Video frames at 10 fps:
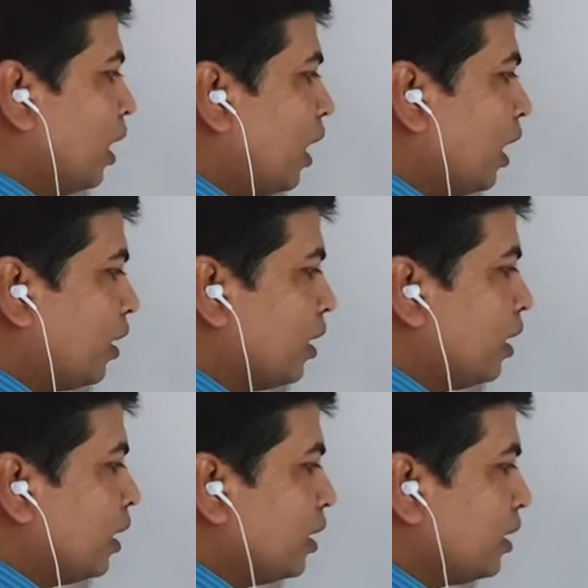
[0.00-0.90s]
আর
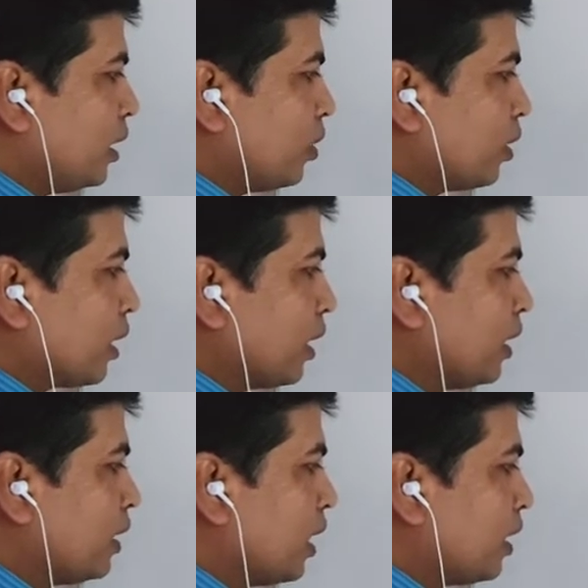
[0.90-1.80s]
যেহেতু এখানে
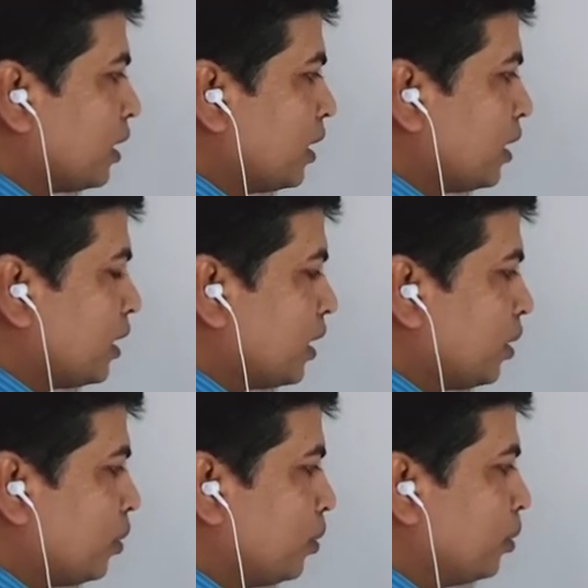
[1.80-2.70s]
চার্জ নাই
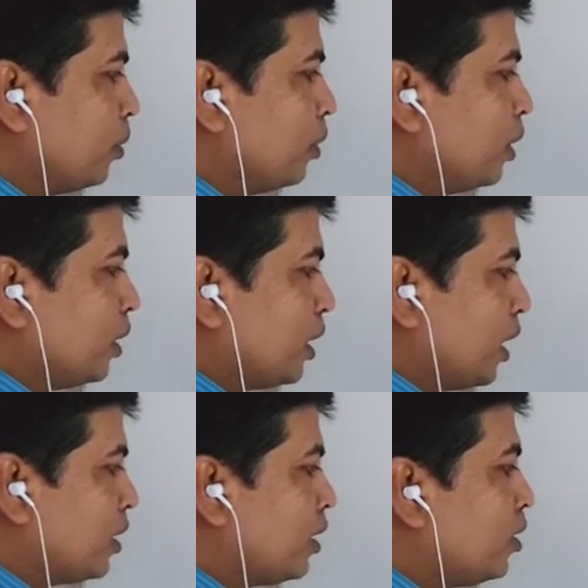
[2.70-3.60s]
সেহেতু
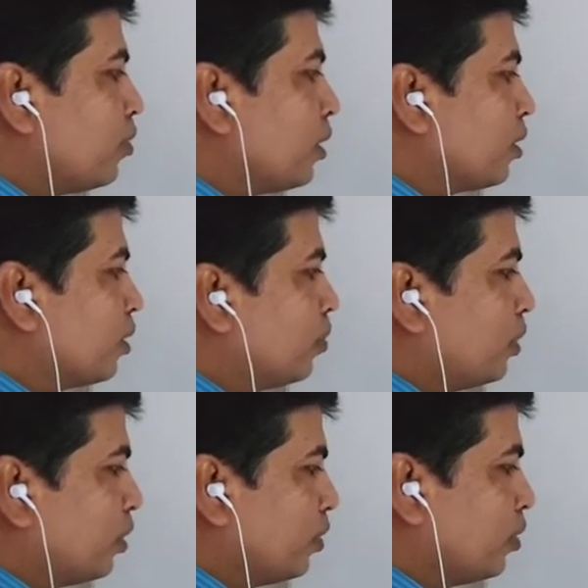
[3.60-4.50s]
চার্জ নিরপেক্ষ
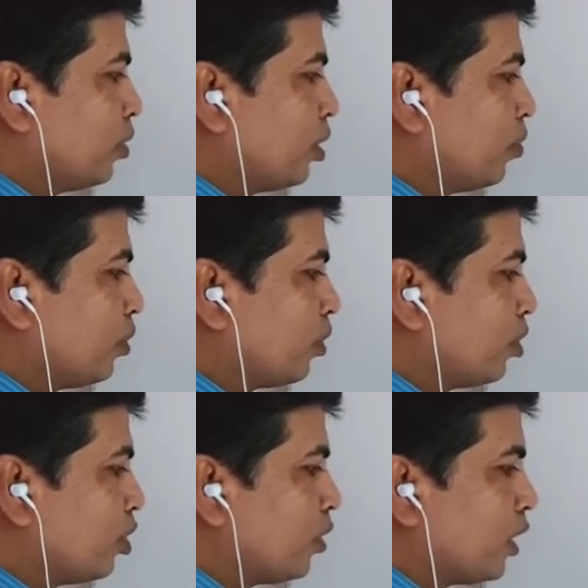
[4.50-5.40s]
পরমাণুতে প্রোটন
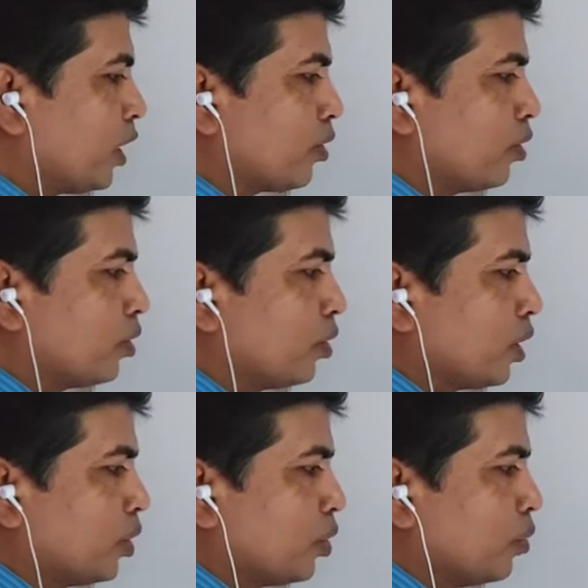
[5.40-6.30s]
এবং ইলেকট্রন
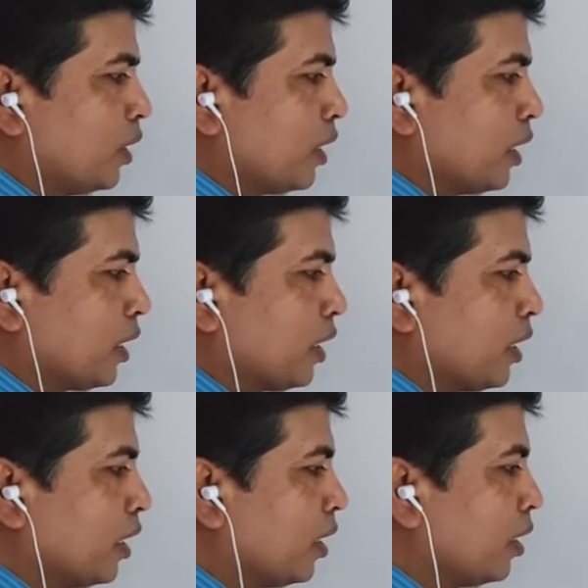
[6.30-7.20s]
সংখ্যা সমান থাকে
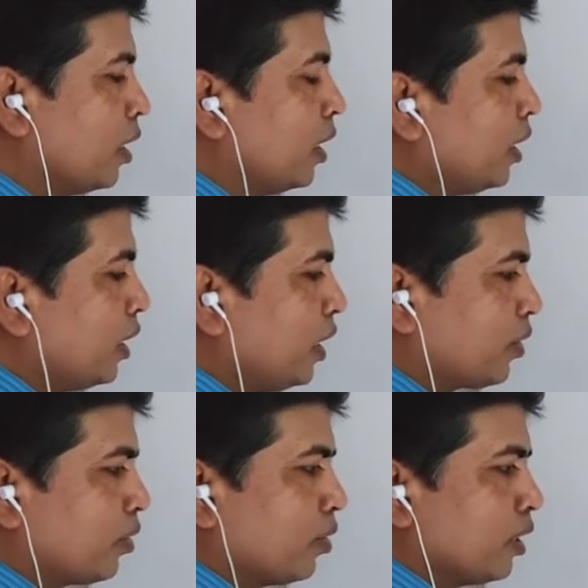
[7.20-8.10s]
তাহলে
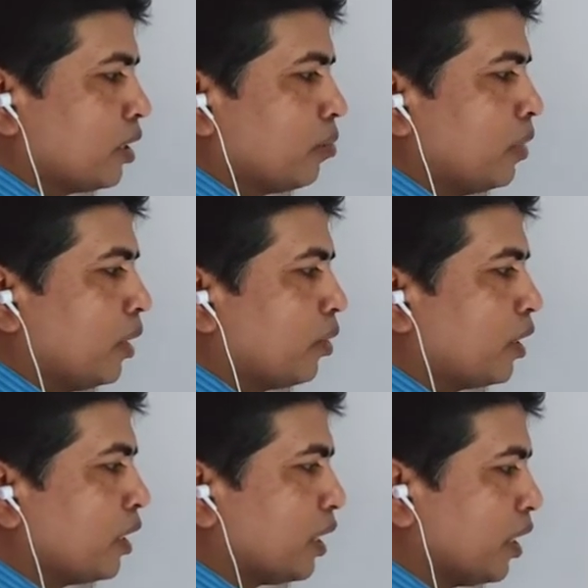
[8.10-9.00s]
ইলেকট্রনও আছে
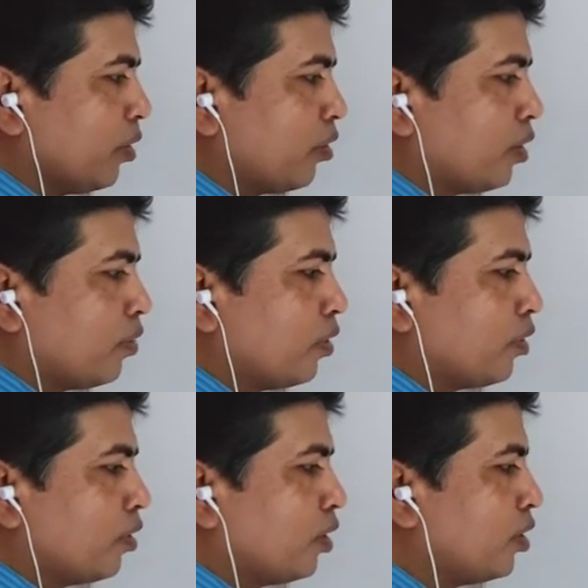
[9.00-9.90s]
বারোটি এই দুটির
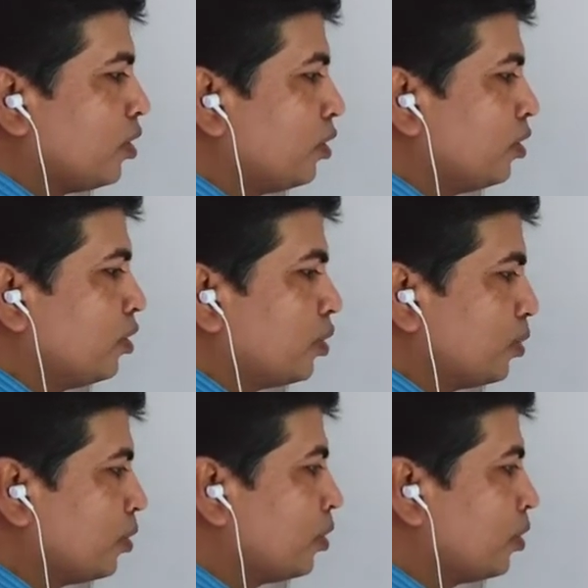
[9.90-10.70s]
বিয়োগফল জিরো শূন্য